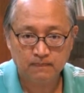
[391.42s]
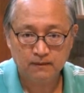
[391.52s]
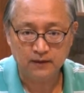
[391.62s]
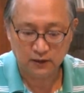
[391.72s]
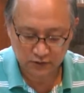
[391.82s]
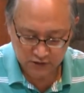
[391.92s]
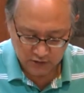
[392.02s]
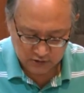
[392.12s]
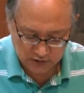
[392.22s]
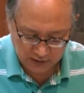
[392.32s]
然后叫
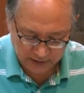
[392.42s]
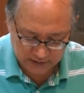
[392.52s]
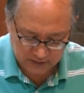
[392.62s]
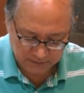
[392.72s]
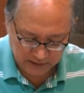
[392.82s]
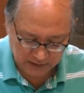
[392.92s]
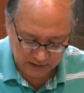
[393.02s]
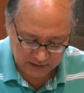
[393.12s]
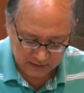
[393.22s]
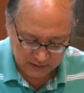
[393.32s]
小孩子把
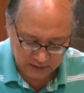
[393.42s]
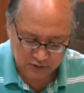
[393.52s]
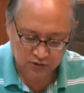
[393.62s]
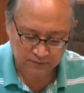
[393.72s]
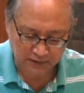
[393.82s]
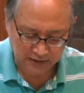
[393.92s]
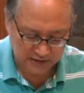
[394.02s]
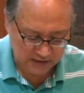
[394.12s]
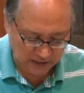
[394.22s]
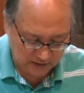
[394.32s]
它呃去把它
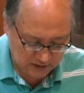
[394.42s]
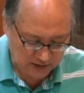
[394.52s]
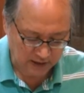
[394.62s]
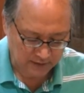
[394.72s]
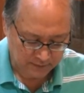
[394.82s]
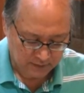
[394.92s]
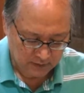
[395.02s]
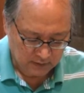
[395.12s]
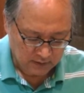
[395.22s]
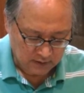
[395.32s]
藏起来。
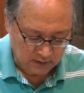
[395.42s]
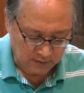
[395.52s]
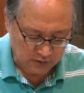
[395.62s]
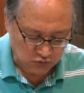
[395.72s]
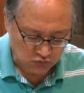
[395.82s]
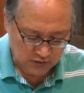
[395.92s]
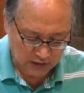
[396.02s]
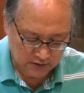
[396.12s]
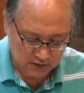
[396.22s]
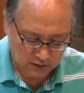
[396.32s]
那么主
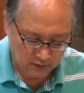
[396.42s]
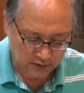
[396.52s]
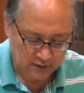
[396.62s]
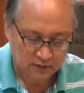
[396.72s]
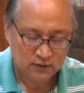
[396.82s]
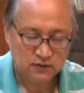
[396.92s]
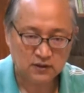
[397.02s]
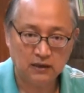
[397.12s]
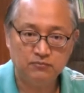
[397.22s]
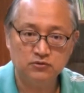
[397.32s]
餐之后呢，
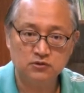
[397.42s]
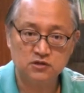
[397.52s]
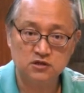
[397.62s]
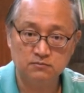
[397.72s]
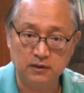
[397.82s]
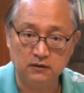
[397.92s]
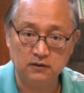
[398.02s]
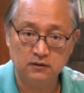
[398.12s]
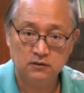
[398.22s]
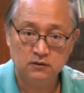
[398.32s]
大部分都吃饱了，
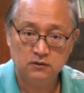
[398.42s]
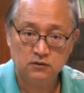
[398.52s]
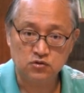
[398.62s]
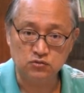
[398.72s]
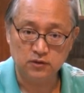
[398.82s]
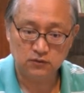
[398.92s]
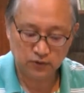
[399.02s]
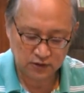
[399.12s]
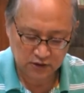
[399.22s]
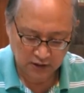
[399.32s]
主人
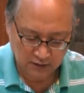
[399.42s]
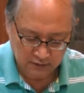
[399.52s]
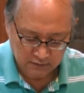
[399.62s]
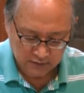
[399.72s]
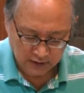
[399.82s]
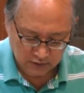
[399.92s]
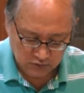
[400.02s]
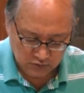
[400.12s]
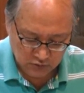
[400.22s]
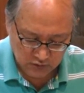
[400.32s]
会叫当
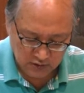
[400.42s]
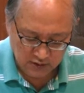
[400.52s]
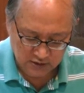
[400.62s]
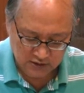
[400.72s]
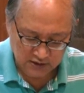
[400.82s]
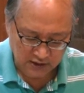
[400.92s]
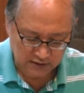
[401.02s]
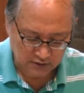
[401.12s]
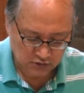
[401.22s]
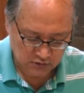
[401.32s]
中最年轻的孩
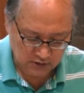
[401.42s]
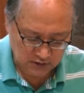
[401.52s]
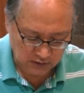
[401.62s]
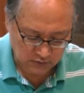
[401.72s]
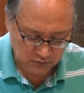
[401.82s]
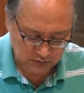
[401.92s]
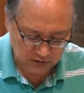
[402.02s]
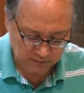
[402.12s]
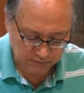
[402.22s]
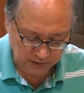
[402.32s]
子去找出这个
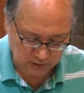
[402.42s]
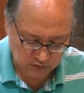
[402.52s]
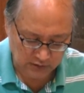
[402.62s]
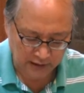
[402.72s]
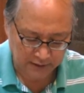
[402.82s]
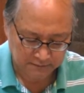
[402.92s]
饼出来。